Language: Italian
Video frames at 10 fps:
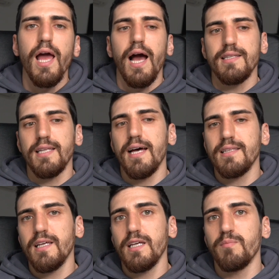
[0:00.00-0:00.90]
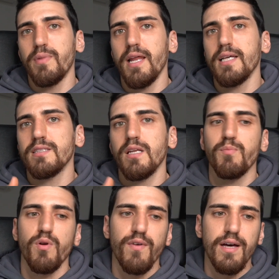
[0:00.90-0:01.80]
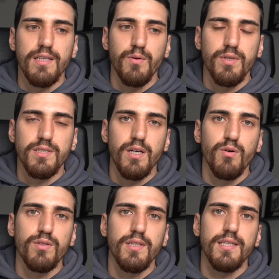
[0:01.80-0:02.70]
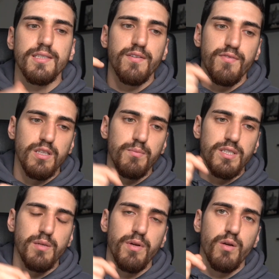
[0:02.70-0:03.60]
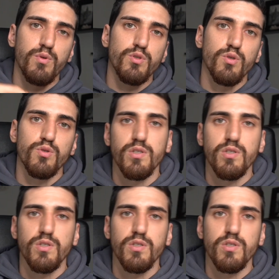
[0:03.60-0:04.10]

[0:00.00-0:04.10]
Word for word: Andate in palestra, provate queste accortezze, fatemi sapere qui sotto se